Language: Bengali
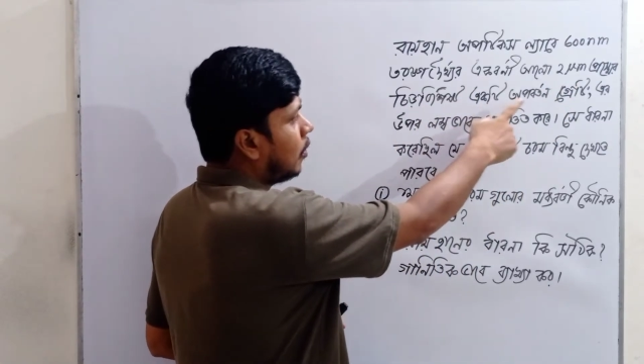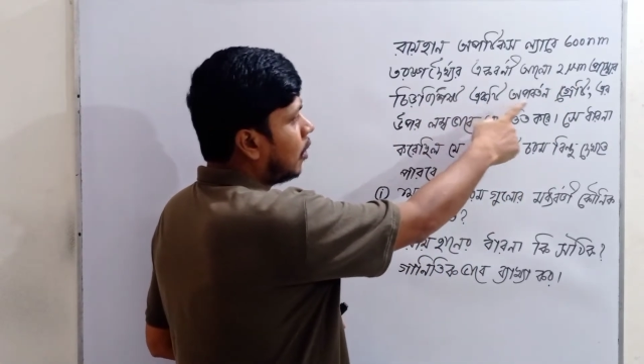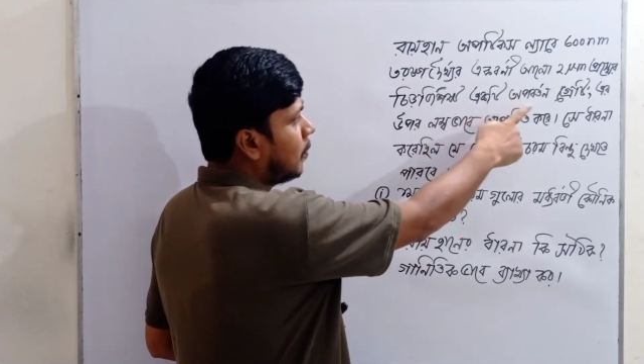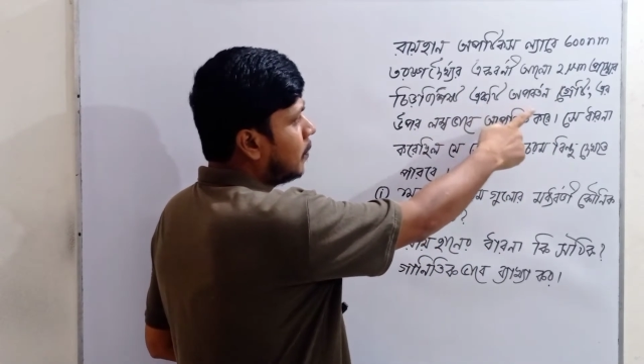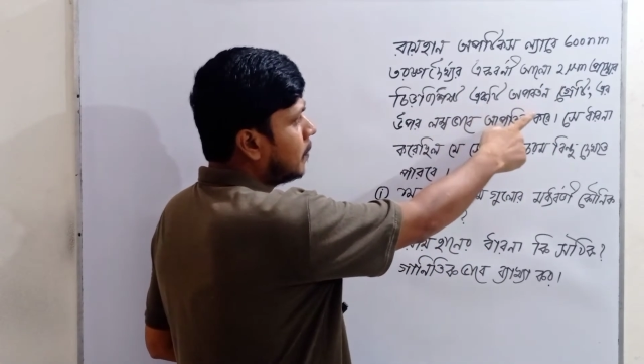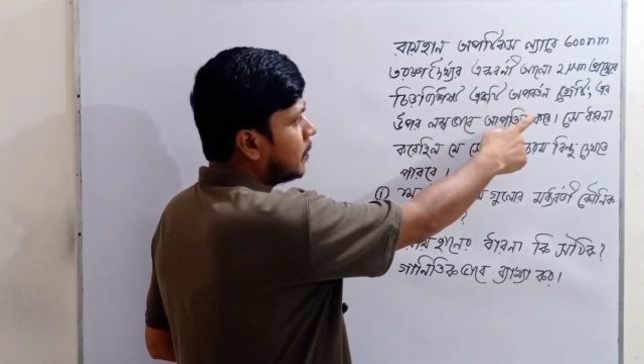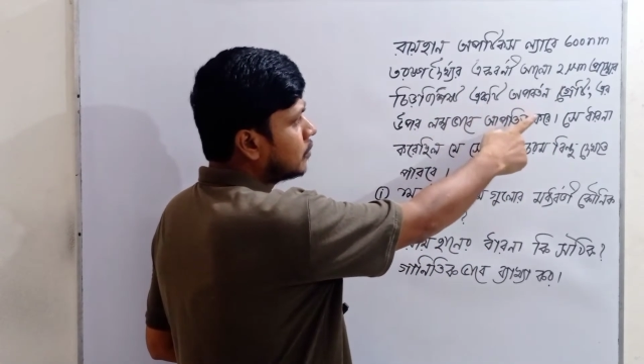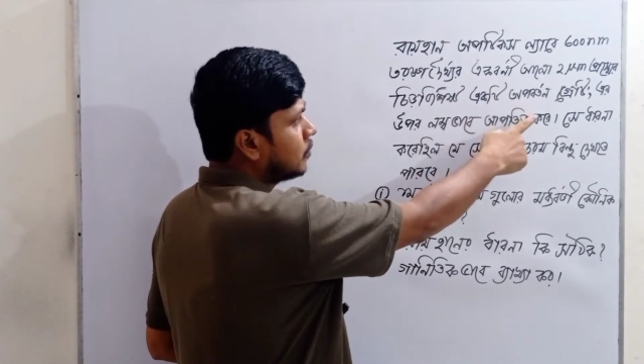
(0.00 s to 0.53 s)

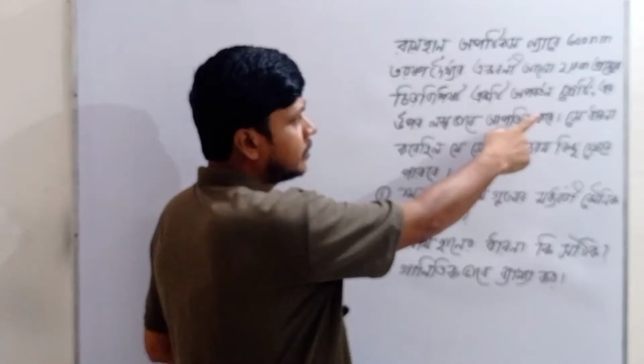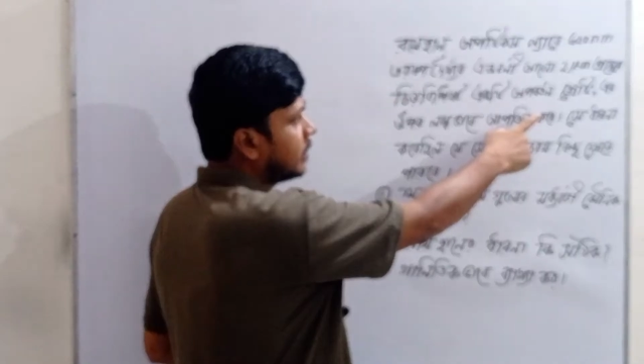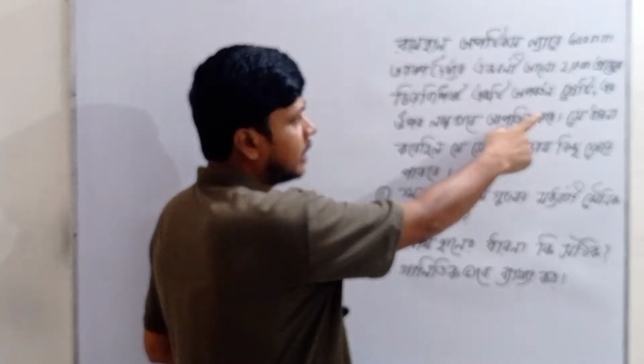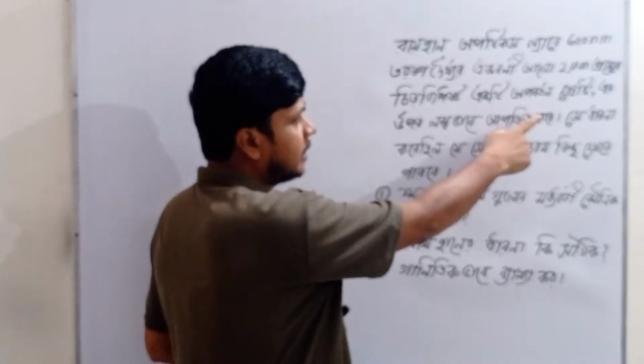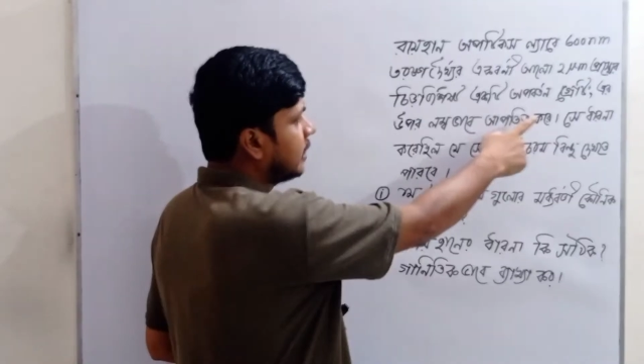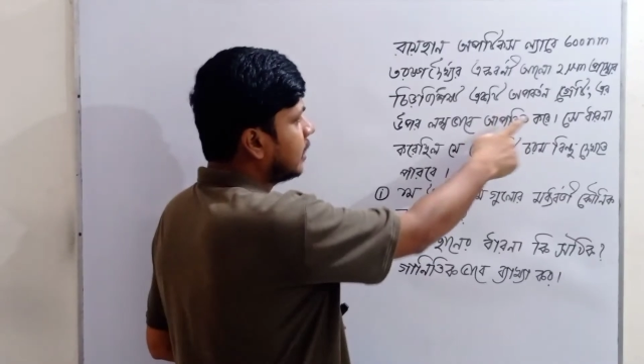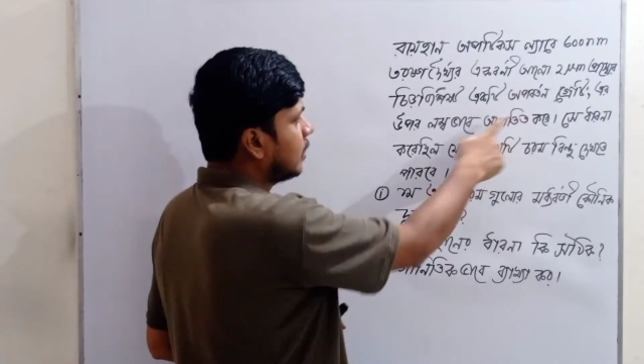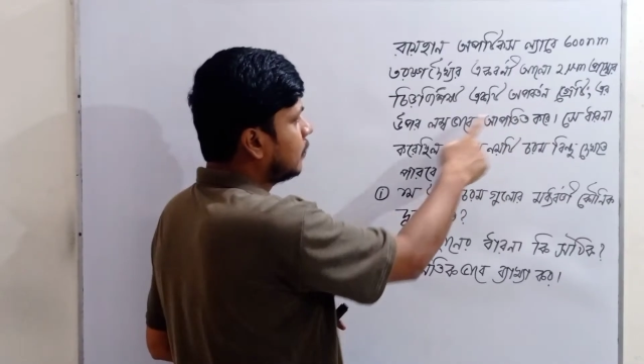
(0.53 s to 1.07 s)
অপবর্তন
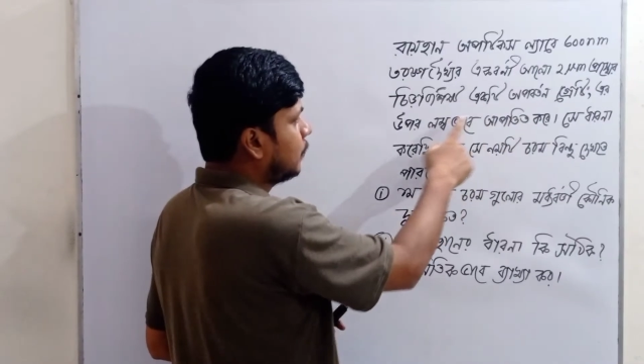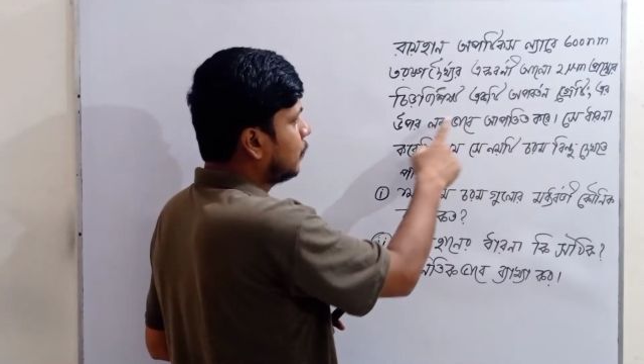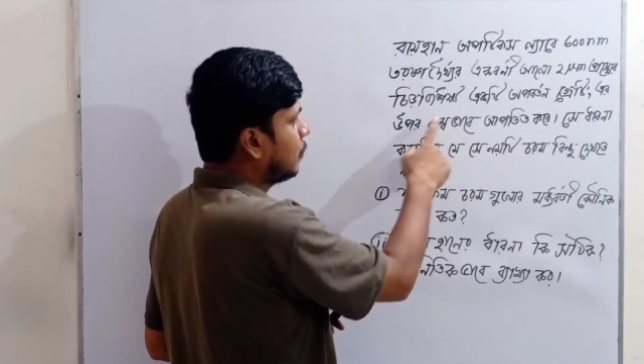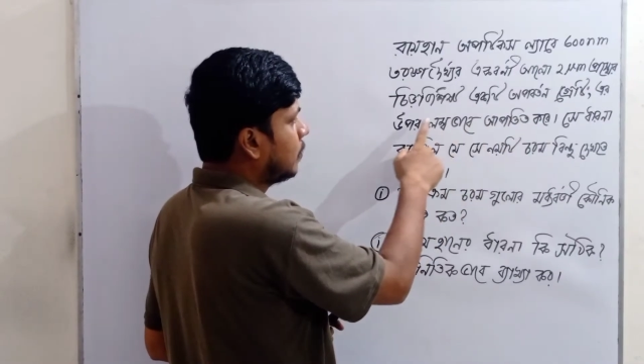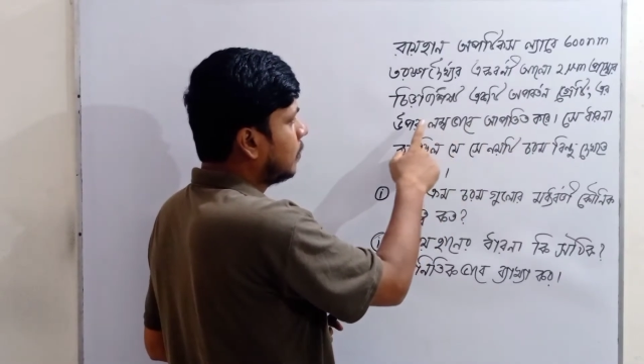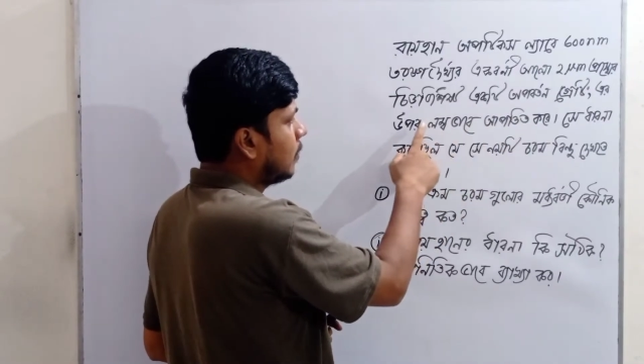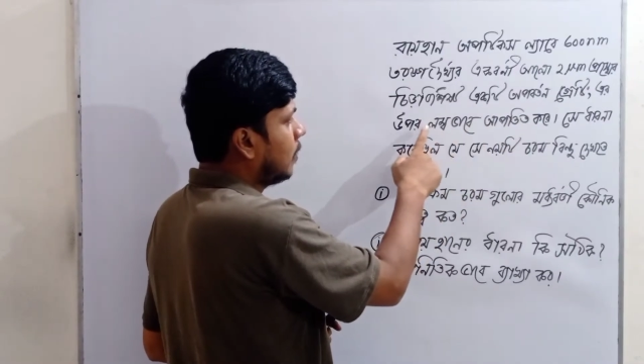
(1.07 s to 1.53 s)
গেটিংয়ের উপর